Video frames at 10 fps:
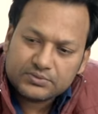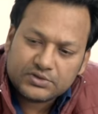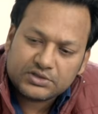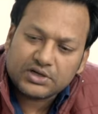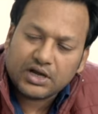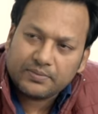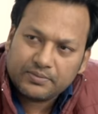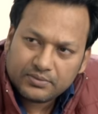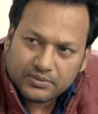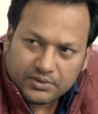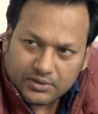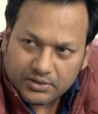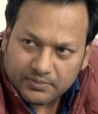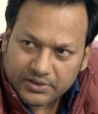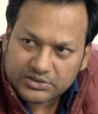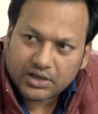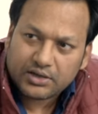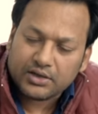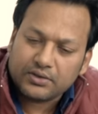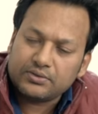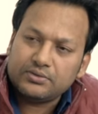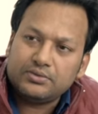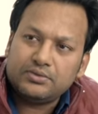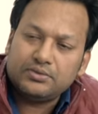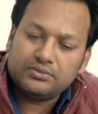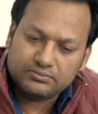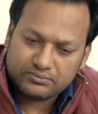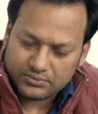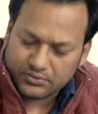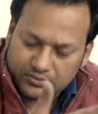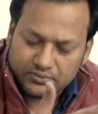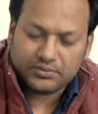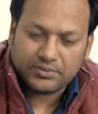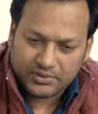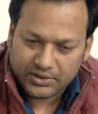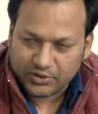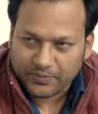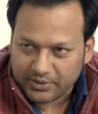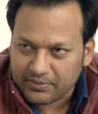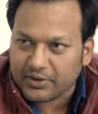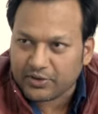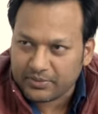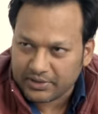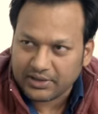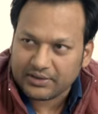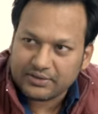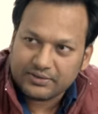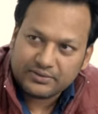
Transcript: चल जा परेशान ना हो एक दो पीस मेरे को भी दे दे